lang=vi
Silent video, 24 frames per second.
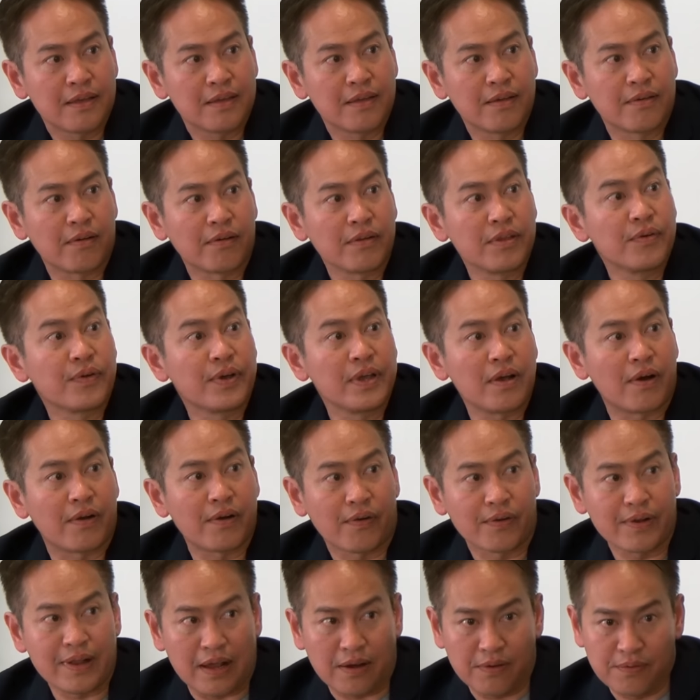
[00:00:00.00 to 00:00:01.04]
do đó nhiều khi họ
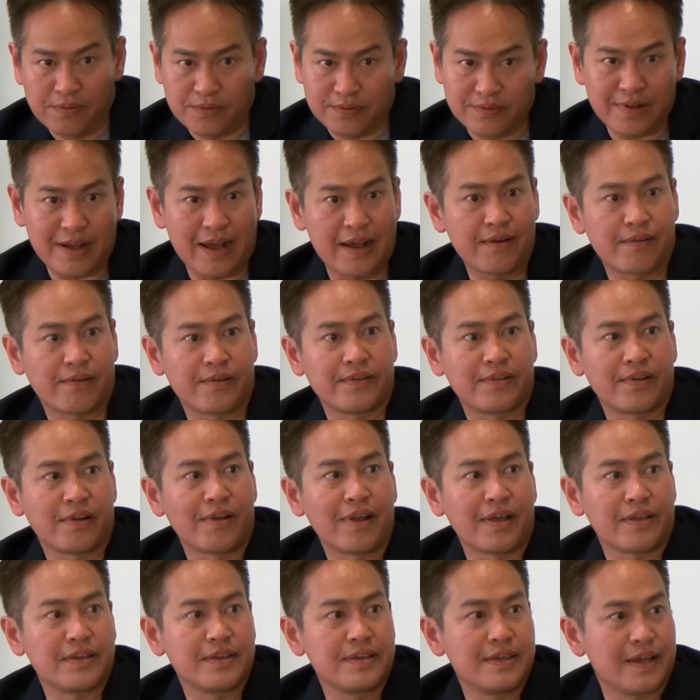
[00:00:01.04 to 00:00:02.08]
nói thẳng luôn sai rồi nó
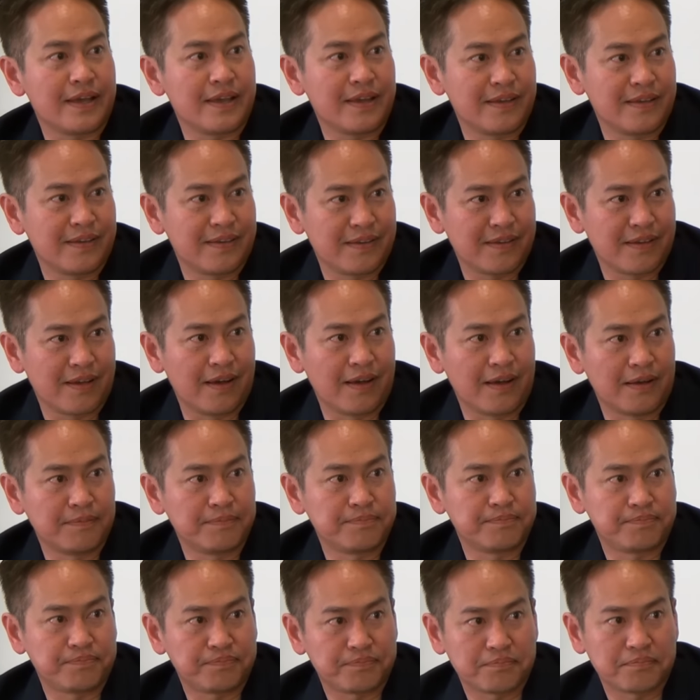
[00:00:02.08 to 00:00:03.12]
là như vậy
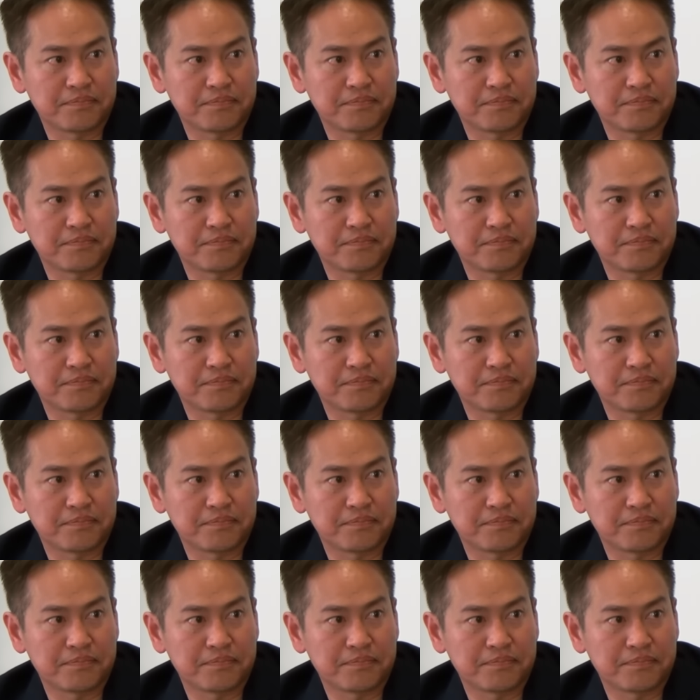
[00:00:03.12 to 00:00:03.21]
um,